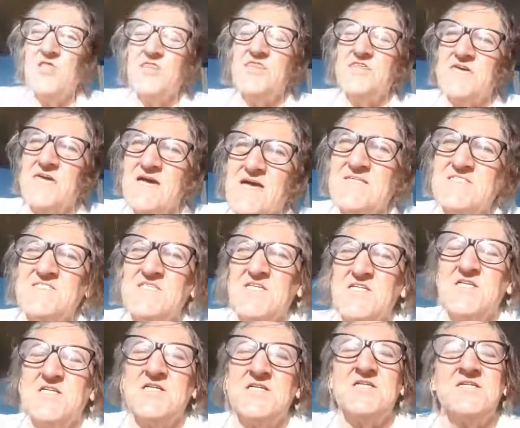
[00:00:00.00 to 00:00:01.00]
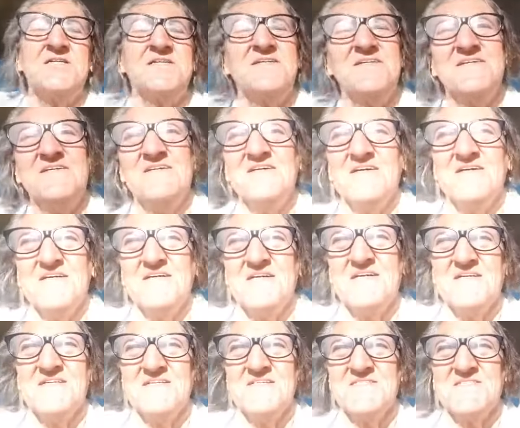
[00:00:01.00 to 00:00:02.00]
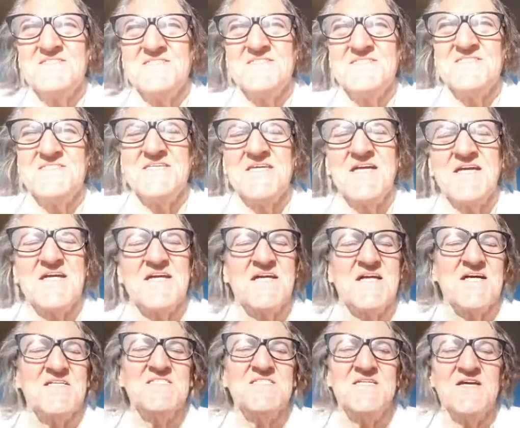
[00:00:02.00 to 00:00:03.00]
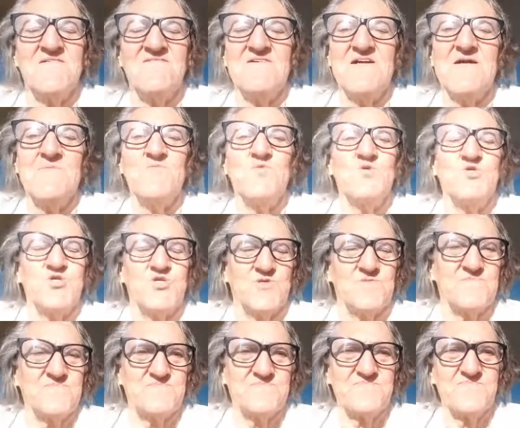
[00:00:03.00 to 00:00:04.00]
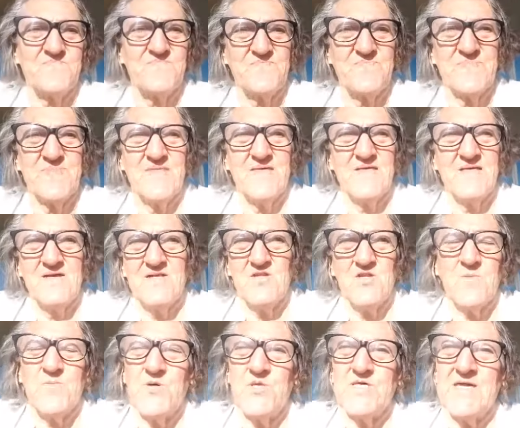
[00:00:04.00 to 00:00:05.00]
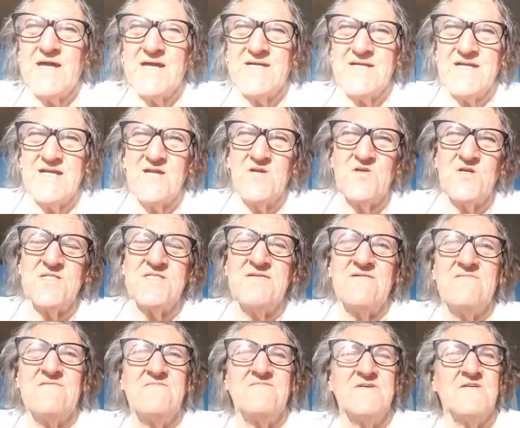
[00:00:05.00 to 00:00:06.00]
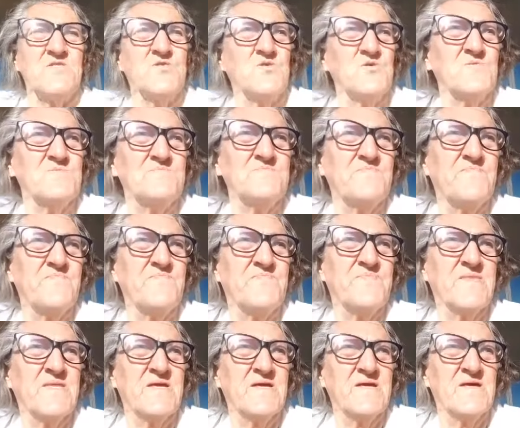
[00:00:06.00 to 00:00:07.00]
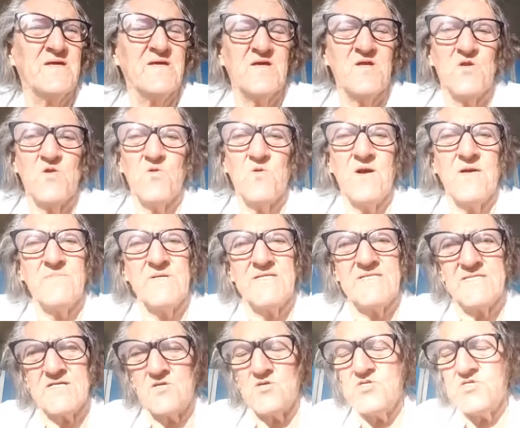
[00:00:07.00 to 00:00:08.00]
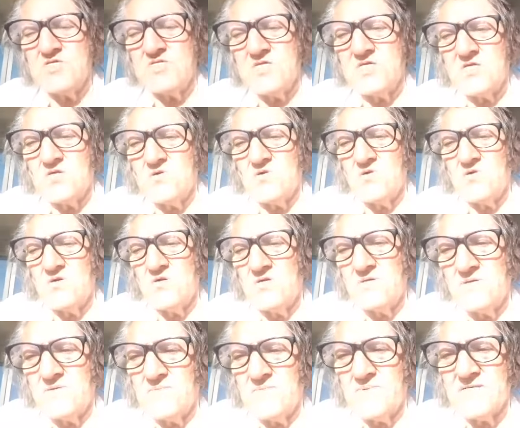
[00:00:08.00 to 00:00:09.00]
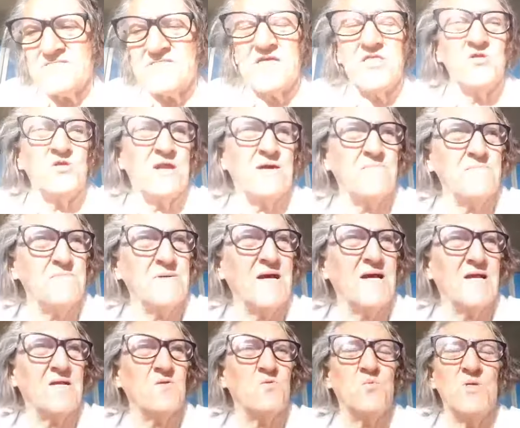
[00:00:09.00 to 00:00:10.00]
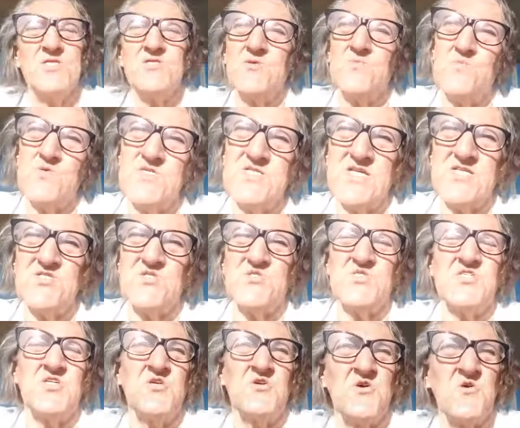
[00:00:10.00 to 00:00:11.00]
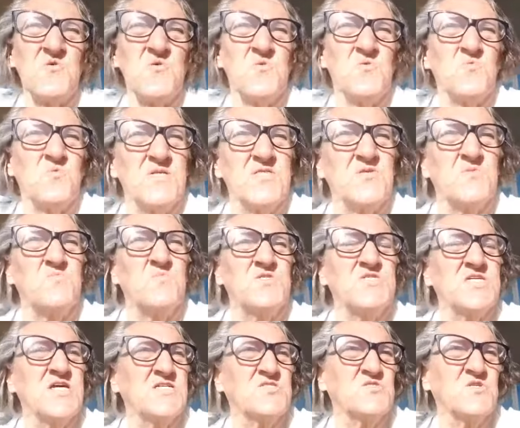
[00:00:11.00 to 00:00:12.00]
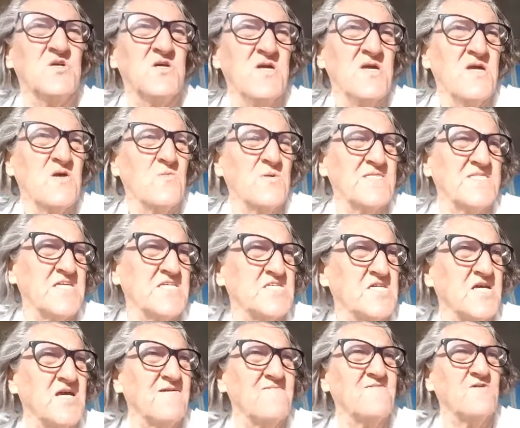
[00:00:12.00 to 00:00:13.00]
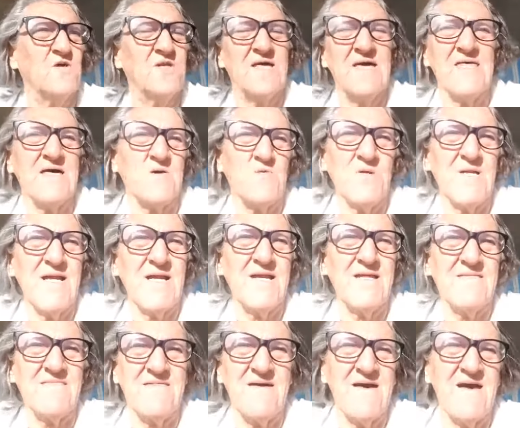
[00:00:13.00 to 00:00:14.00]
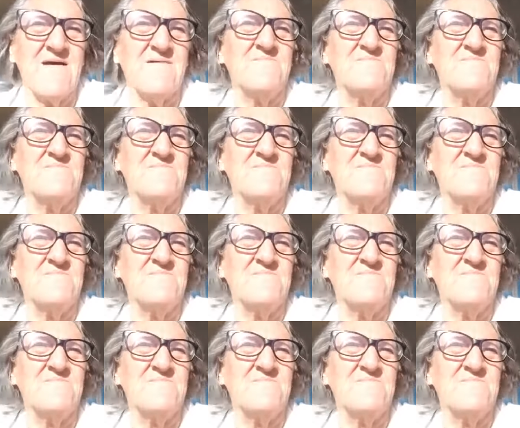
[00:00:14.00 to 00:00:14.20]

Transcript: días sin, sin casi hablar mucho. No podía creer lo que estaba viendo. Nuevamente los chicos pasándolas mal, cuántos muchachos sin ojos, cuántos muchachos, cuántas chicas violadas, ¿cuál es la idea?